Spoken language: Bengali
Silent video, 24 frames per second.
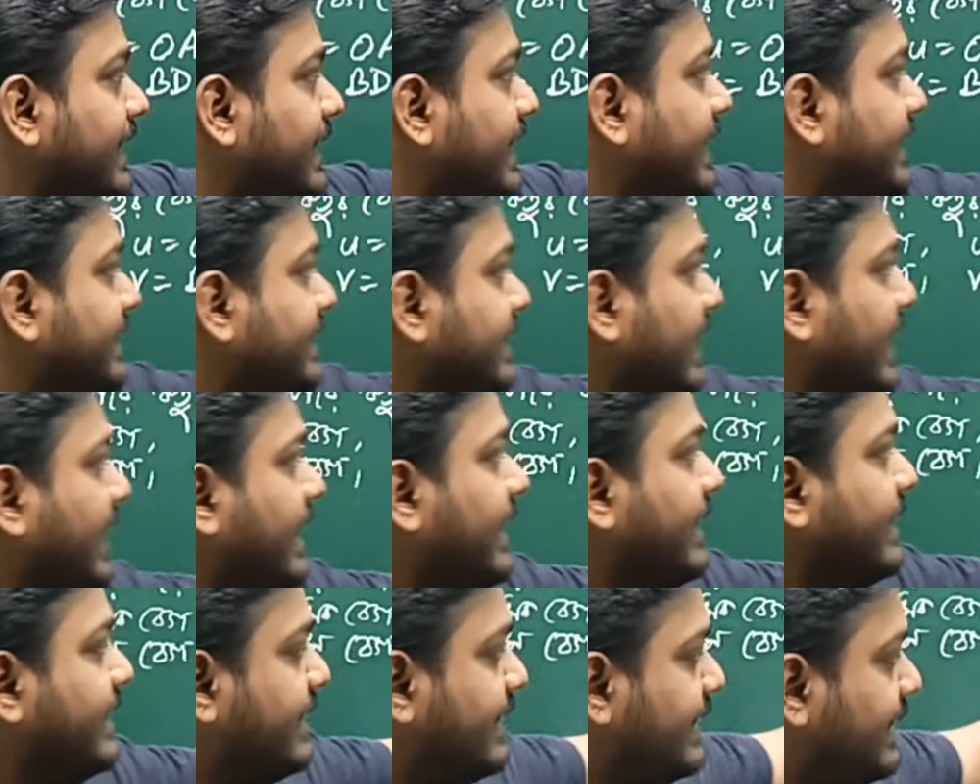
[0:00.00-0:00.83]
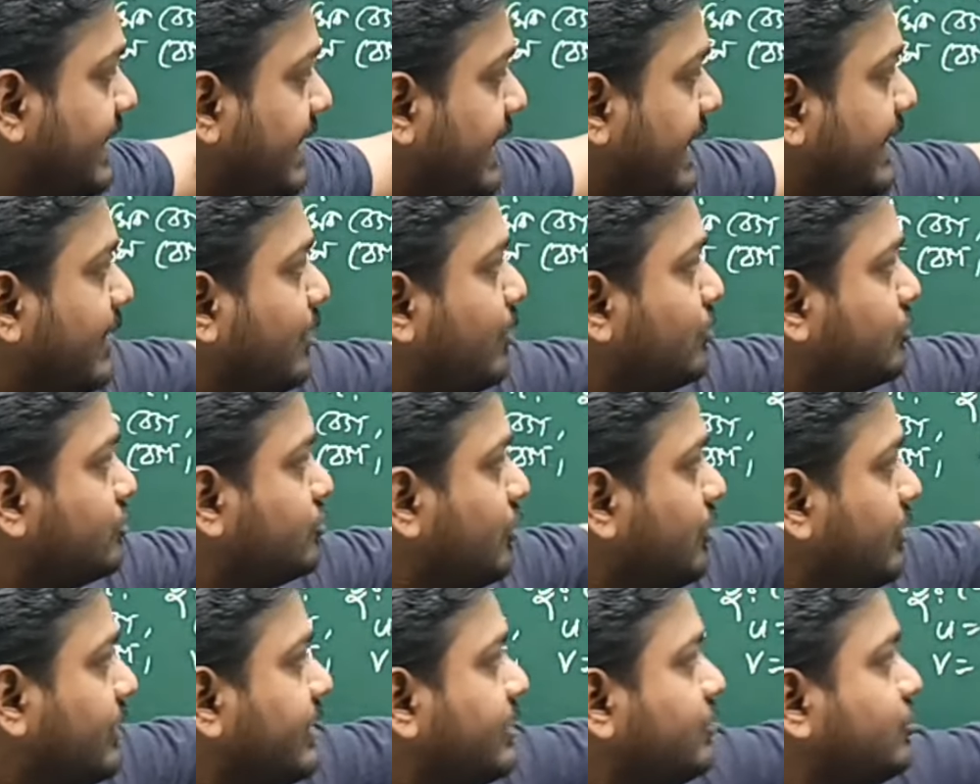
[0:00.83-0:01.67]
এটা এওর
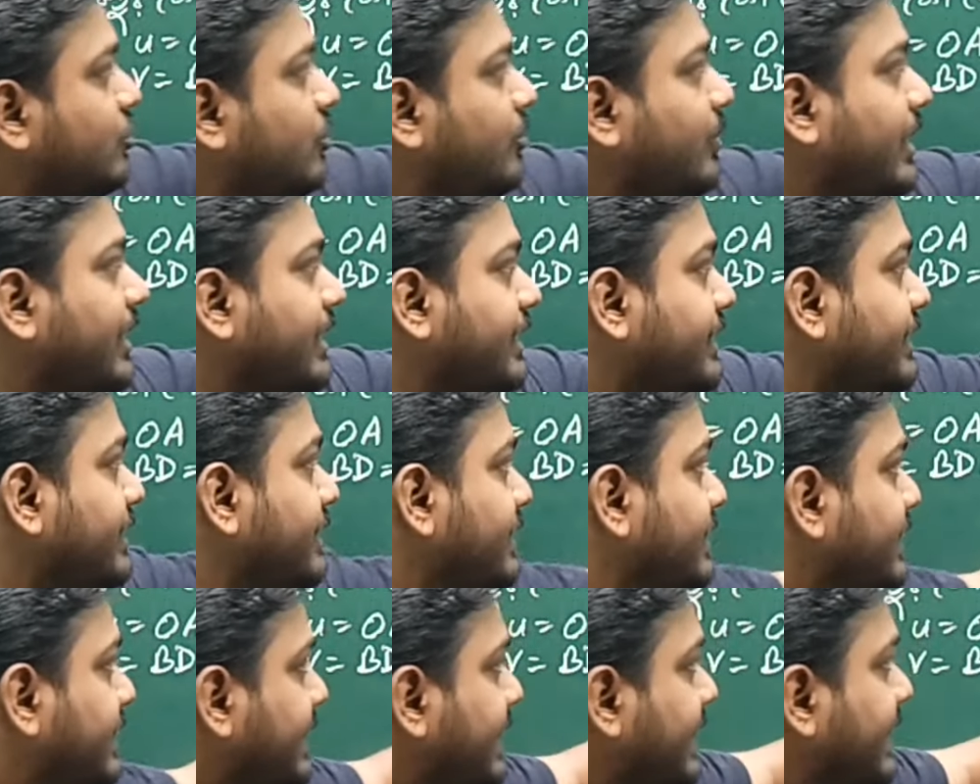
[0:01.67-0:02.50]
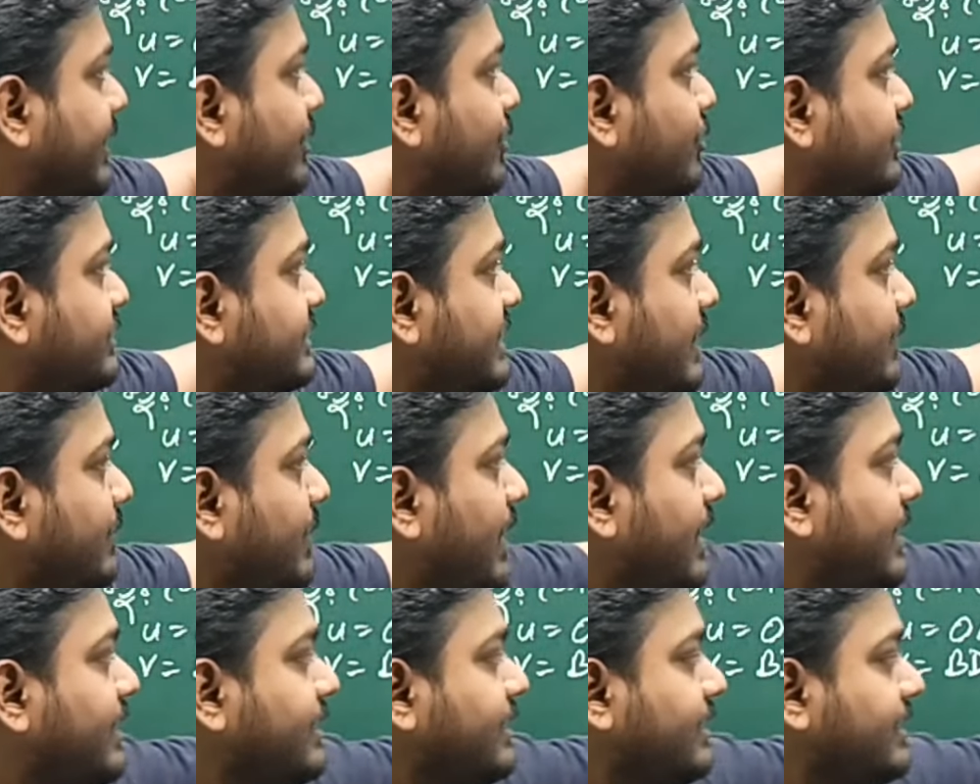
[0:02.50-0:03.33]
সঙ্গে সমান এওর যা
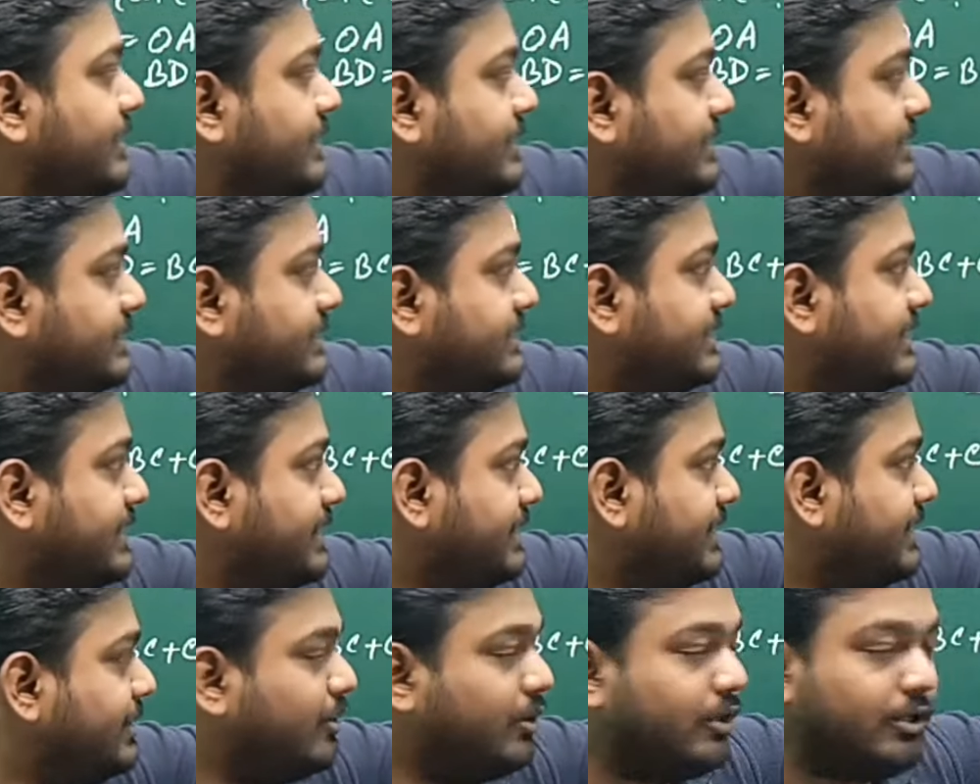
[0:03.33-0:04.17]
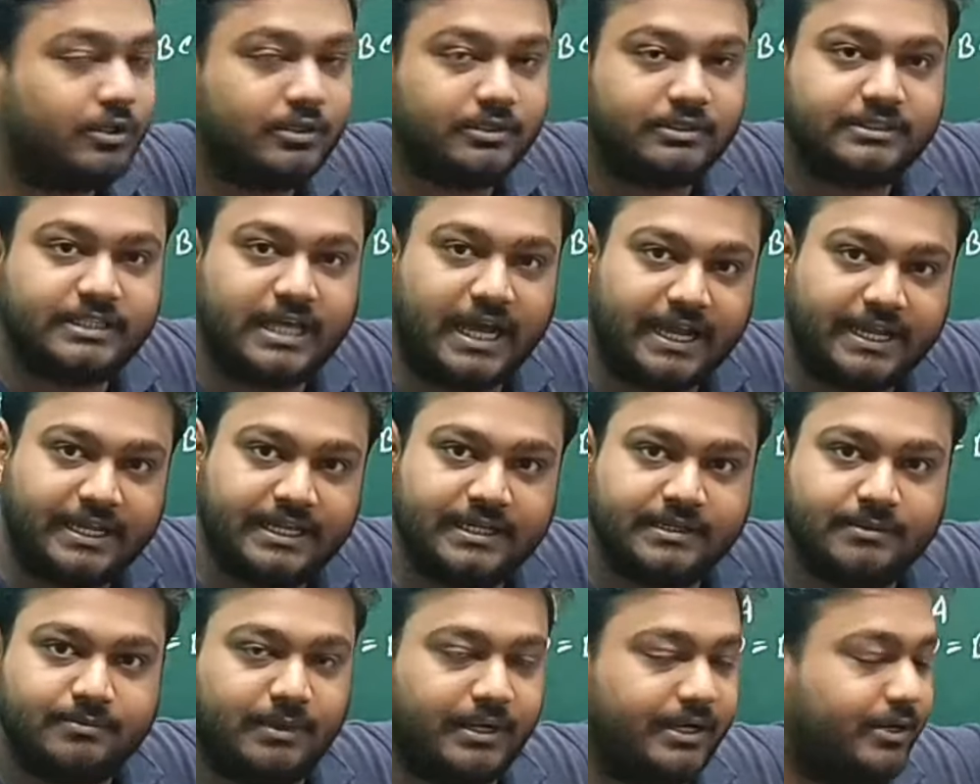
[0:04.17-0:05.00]
মান সিডিরও তাই
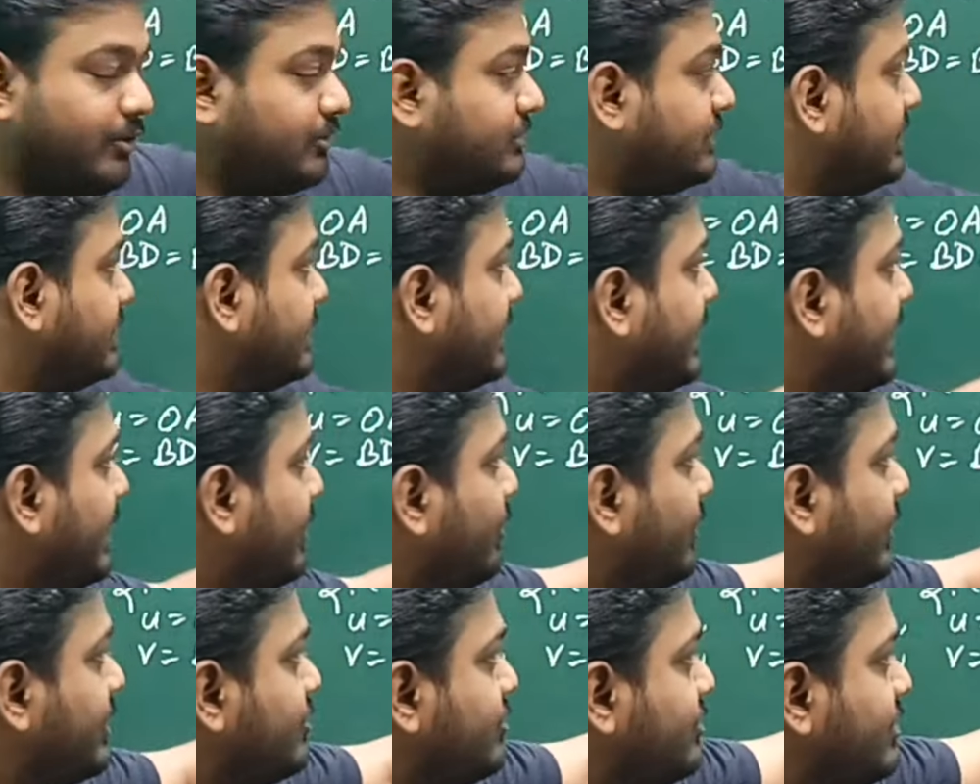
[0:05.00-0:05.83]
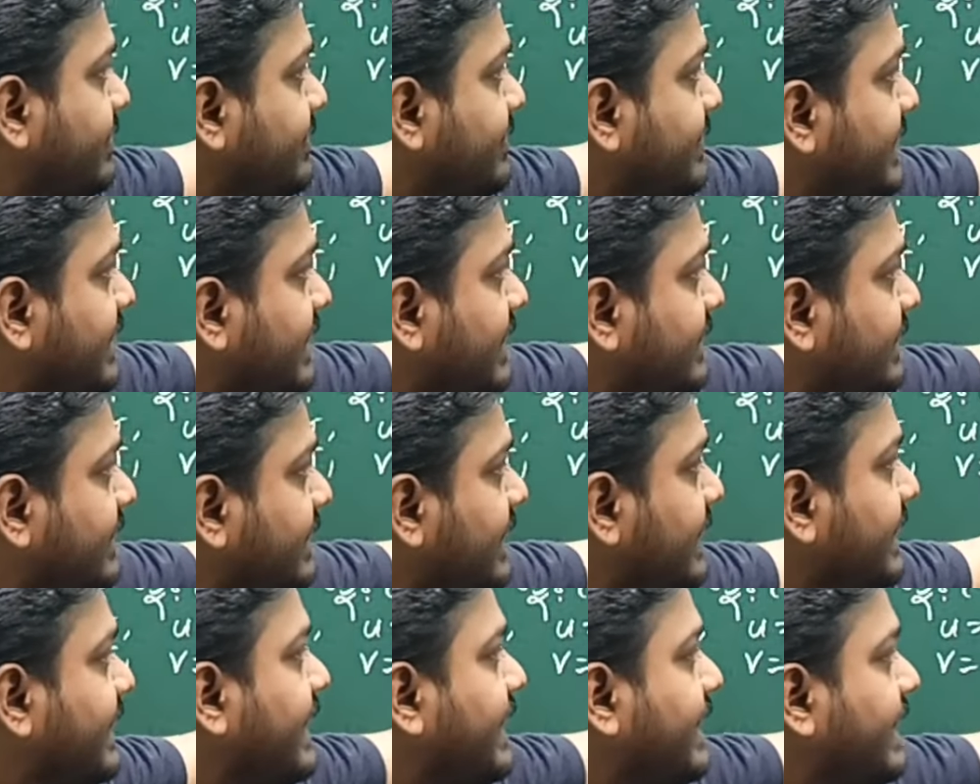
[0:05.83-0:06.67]
মান অর্থাৎ এওকে যদি আমি এখান থেকে
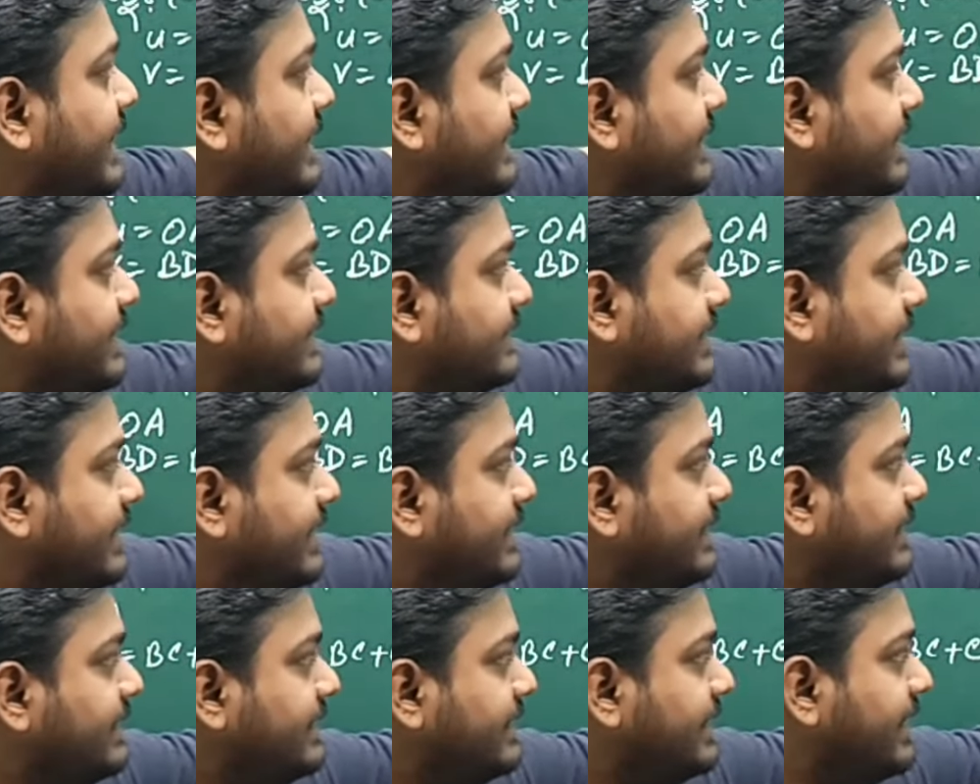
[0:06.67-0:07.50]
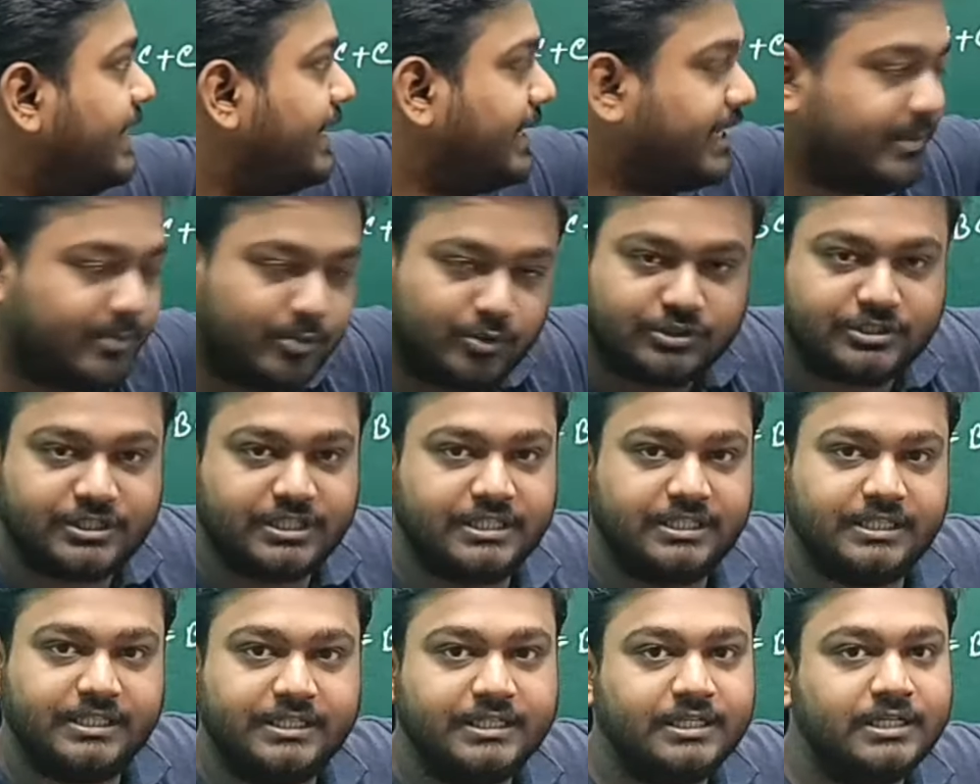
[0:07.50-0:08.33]
কেটে নিয়ে এসে এখানে বসিয়ে
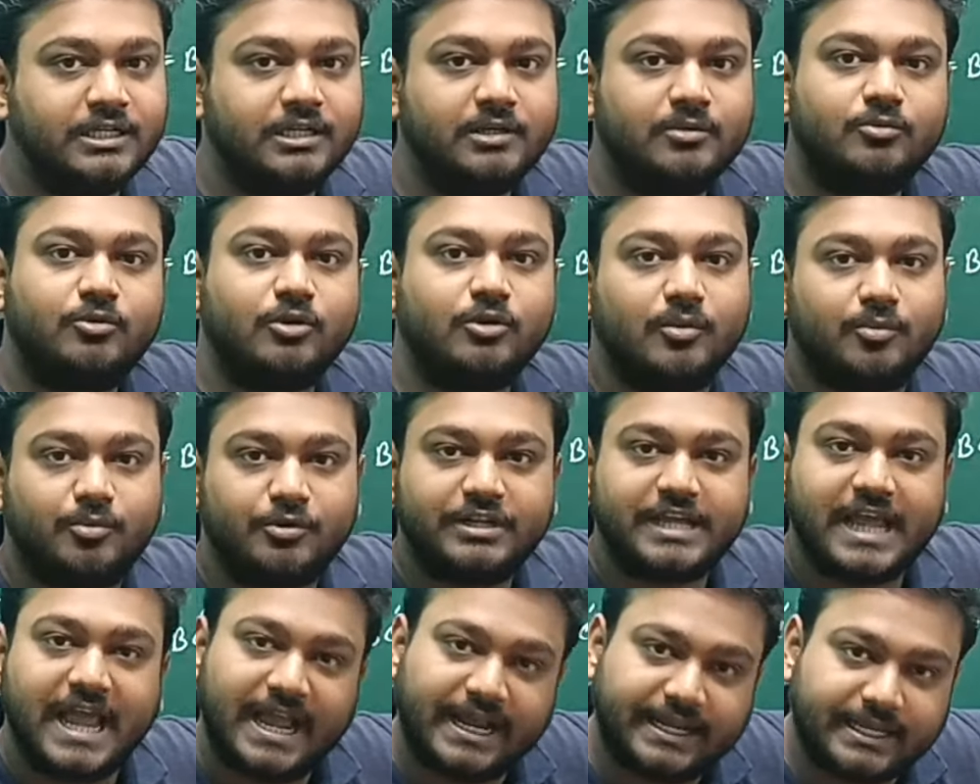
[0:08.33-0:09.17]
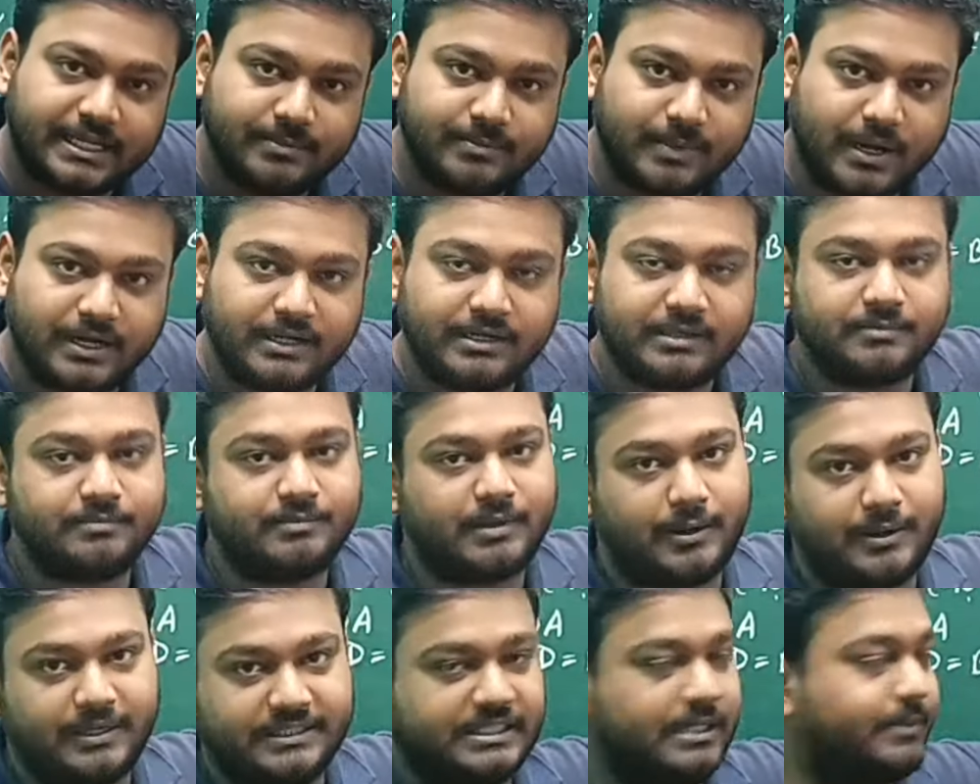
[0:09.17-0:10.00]
দিই পুরোপুরি একই মান
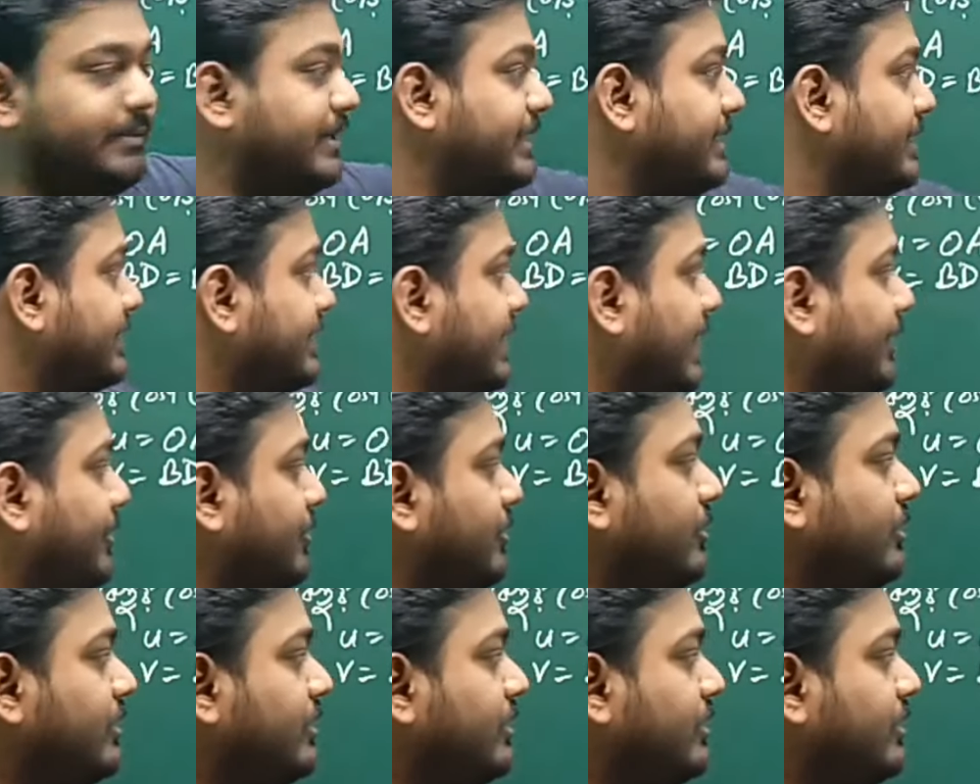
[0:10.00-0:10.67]
পাওয়া যাবে কেন